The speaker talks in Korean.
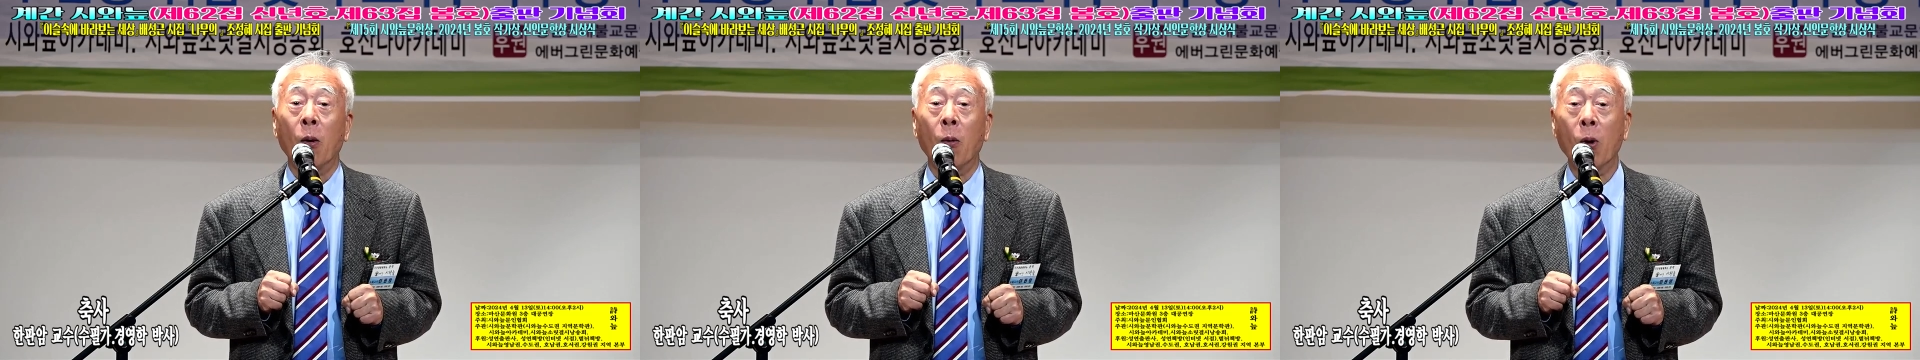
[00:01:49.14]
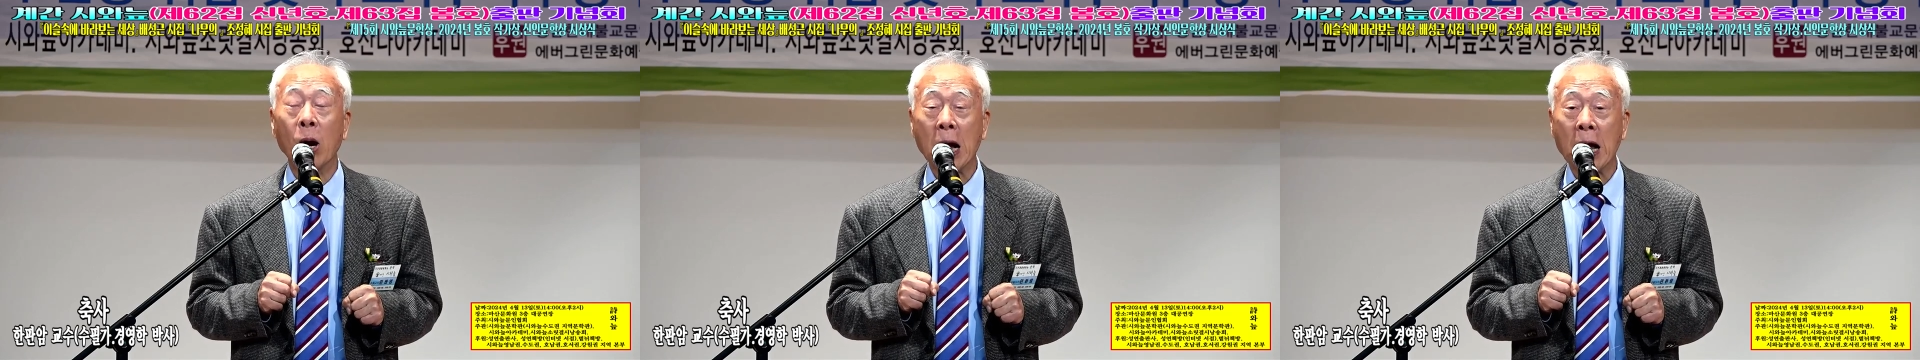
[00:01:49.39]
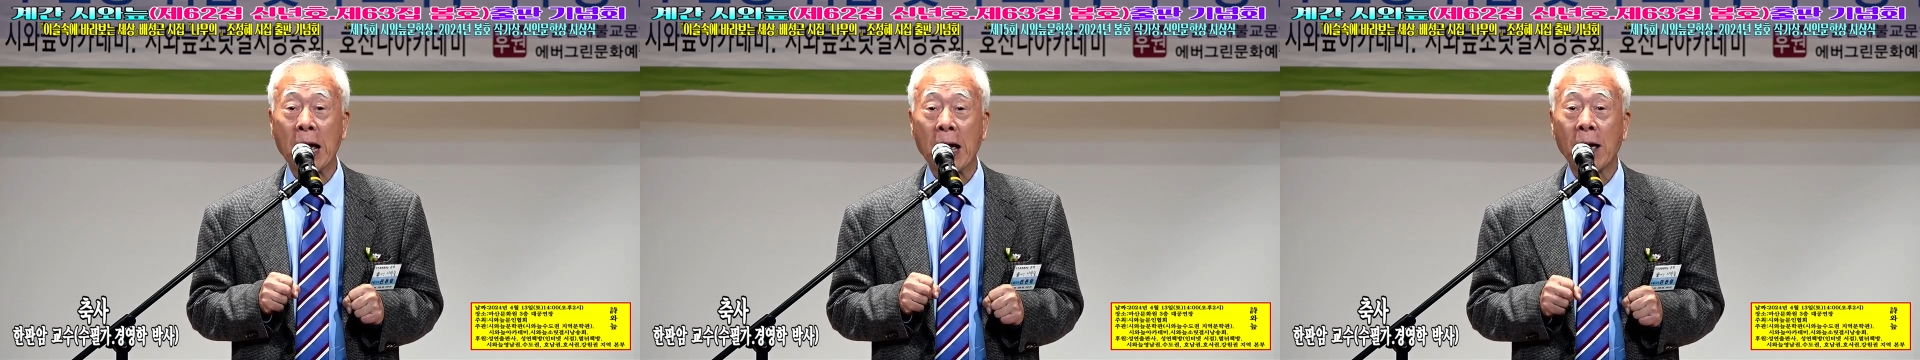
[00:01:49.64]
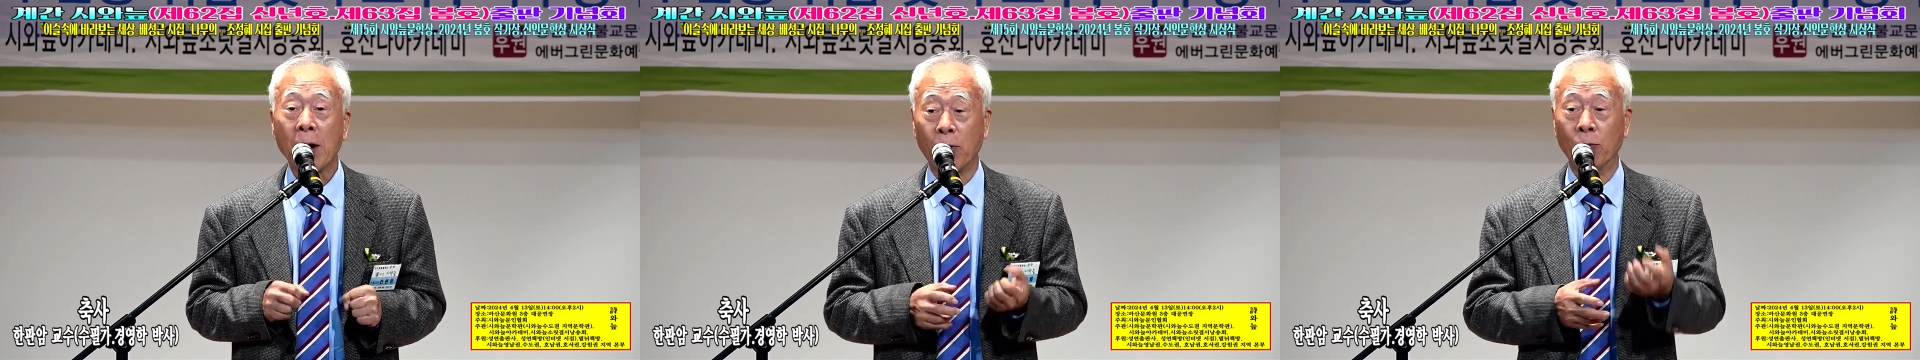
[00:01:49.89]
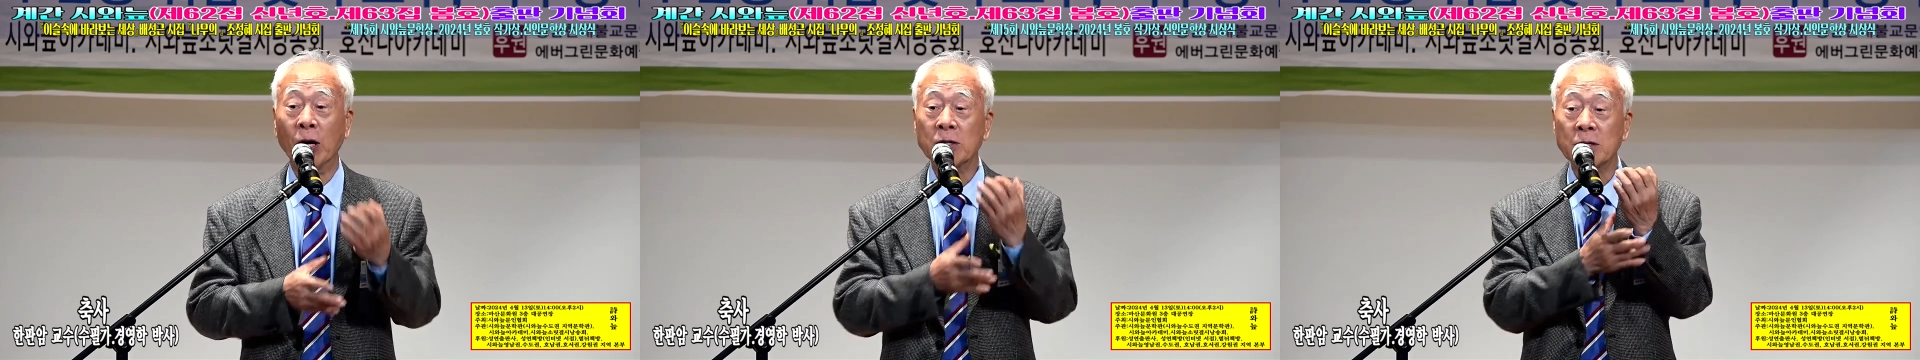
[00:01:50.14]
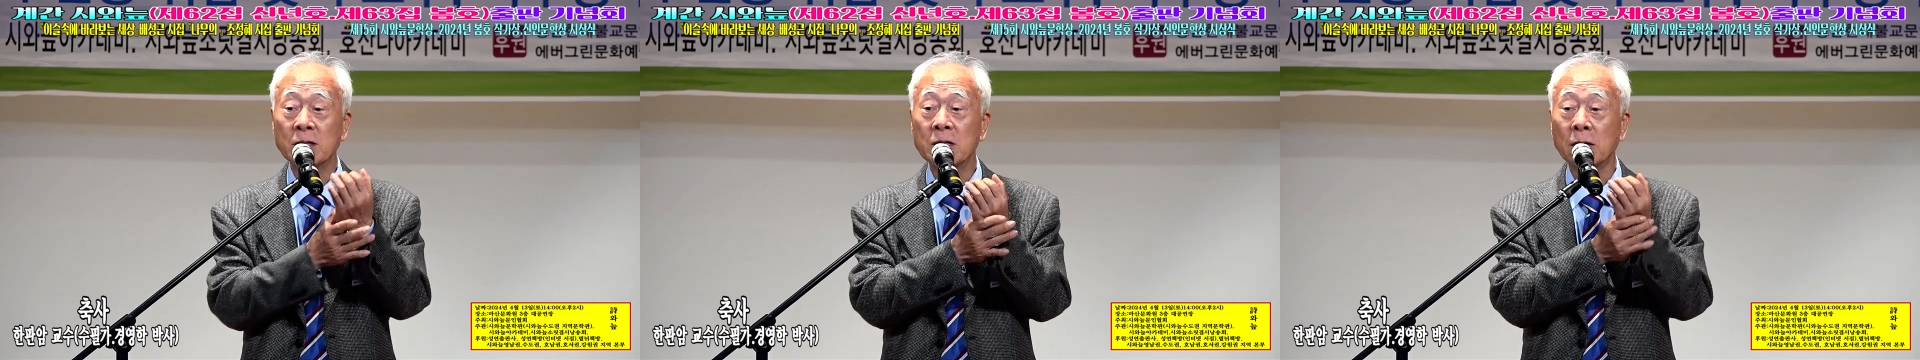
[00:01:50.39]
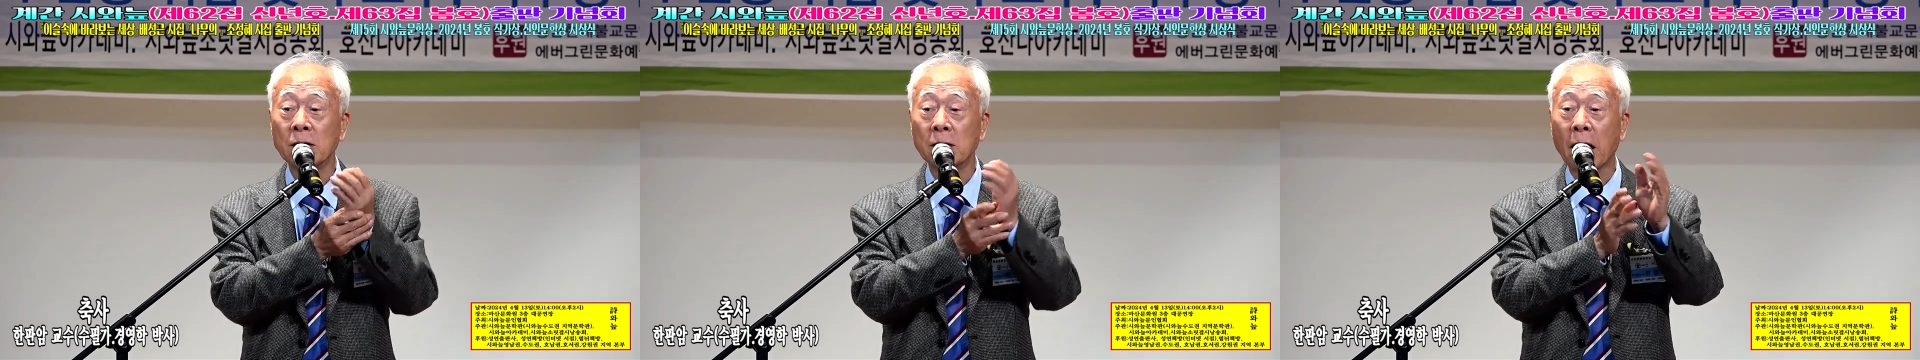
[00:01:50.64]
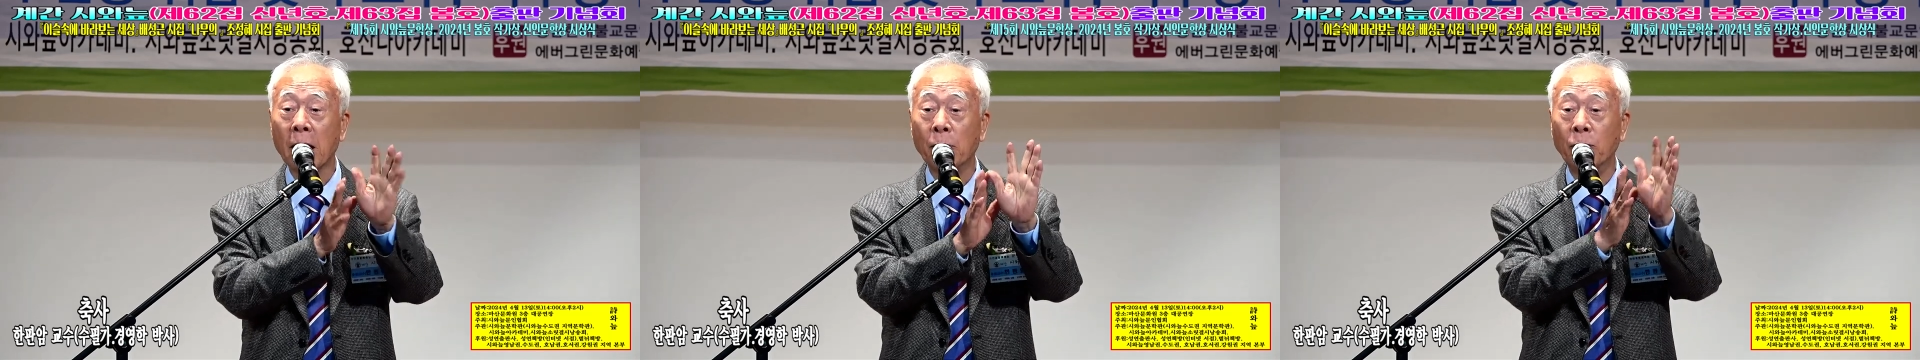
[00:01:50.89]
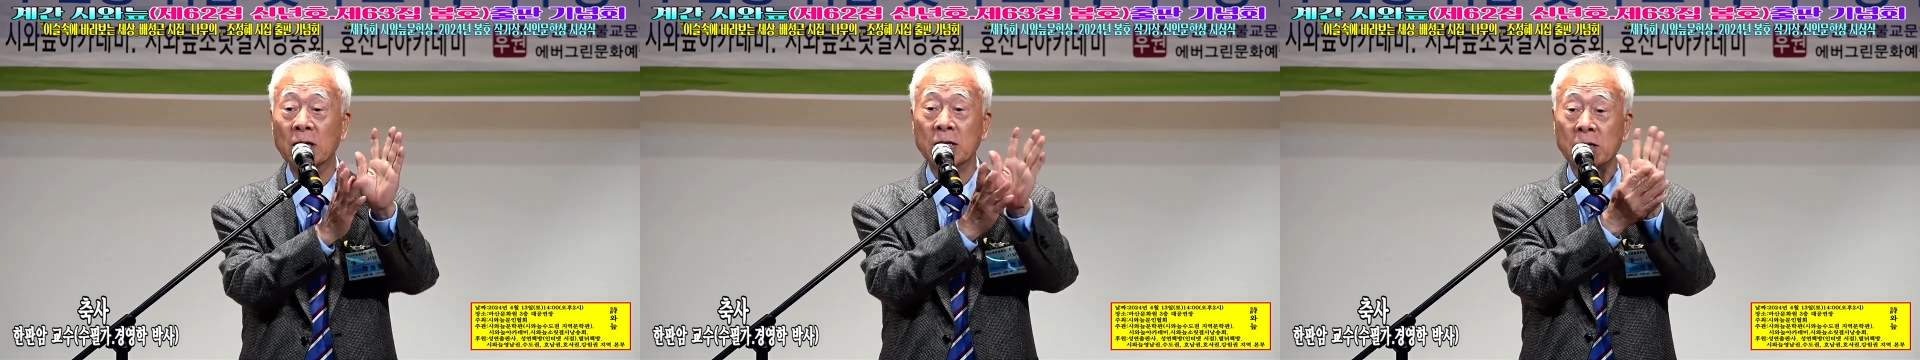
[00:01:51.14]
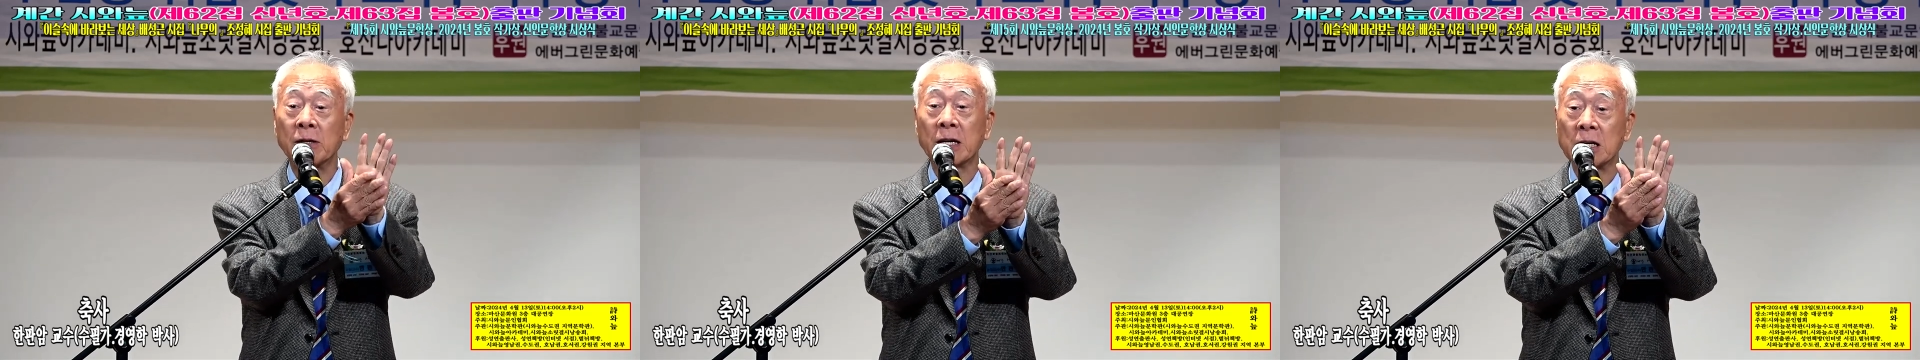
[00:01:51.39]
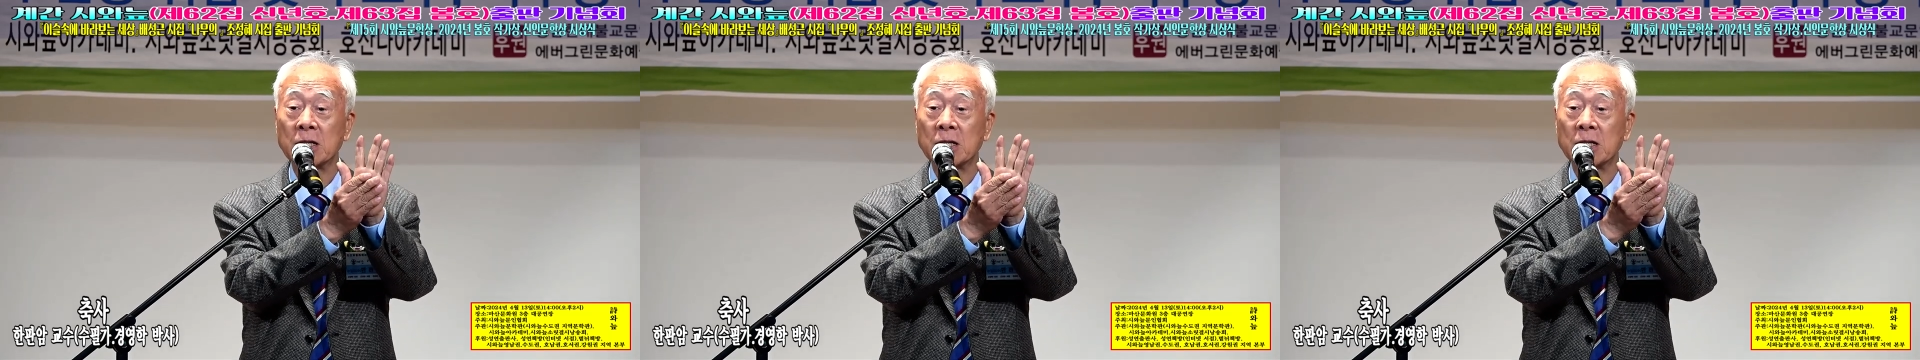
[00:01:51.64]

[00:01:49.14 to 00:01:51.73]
원래 원석에 원석이